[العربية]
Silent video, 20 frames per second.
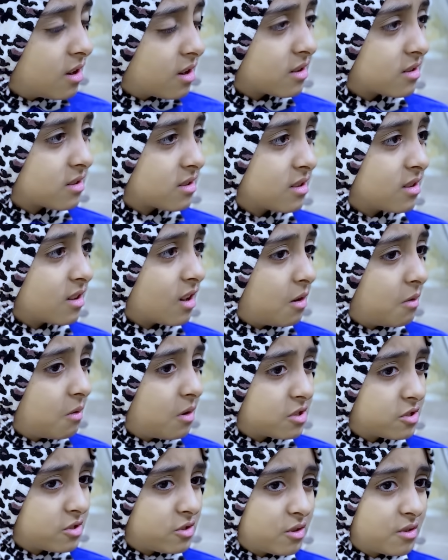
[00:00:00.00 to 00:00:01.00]
اعطيه
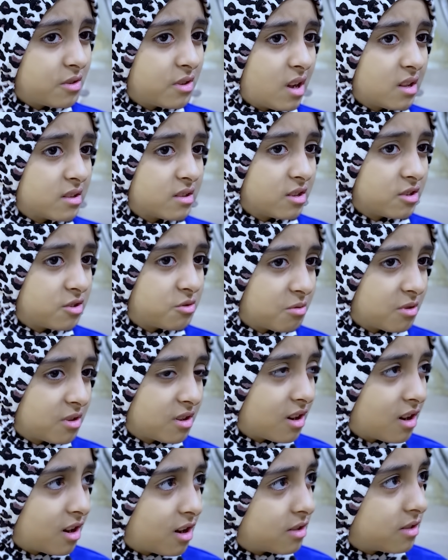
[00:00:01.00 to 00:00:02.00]
عوان شلون راح تعيش
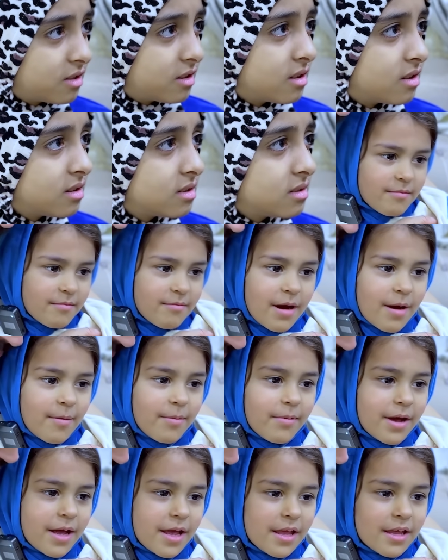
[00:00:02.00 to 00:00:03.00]
ويا هذه
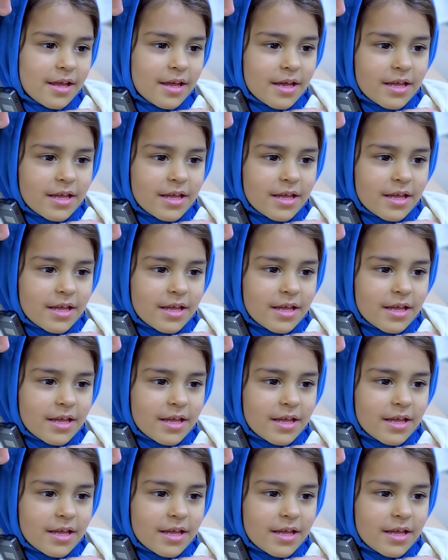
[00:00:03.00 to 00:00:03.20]
بابا